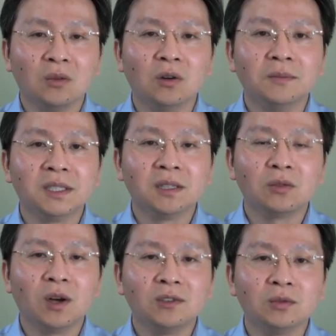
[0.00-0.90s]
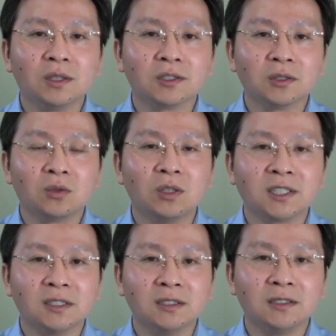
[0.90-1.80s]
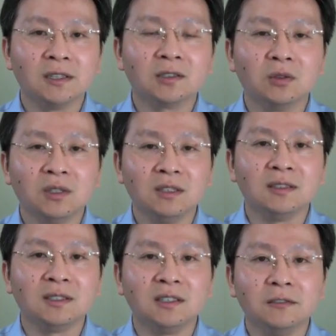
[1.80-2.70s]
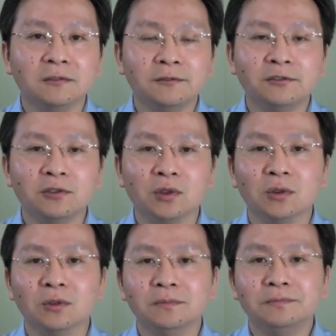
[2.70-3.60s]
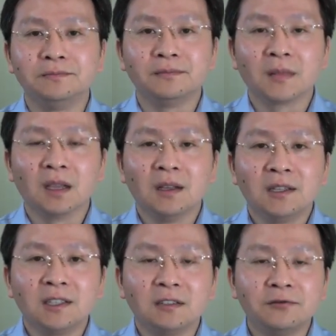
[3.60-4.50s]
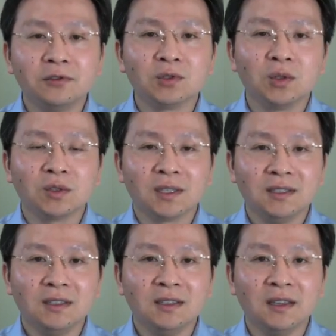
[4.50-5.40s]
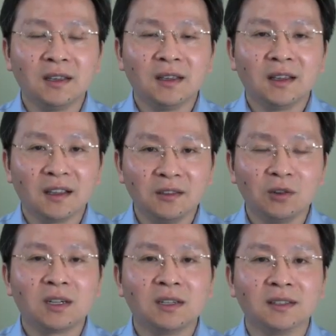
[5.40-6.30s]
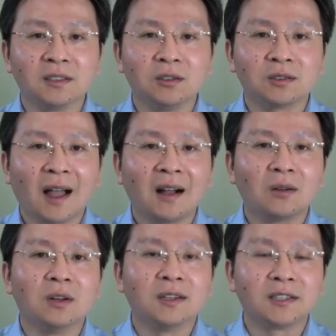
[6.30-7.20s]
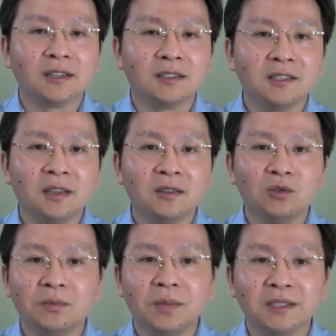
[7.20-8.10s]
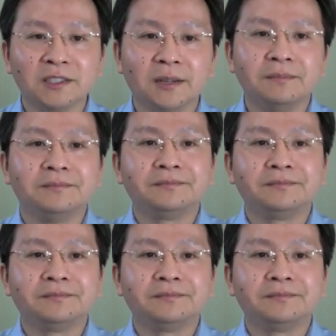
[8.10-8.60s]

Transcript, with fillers: 我们能关注的是过程和节奏，以及副作用。这个副作用的意义很有可能又大过了这个结局本身。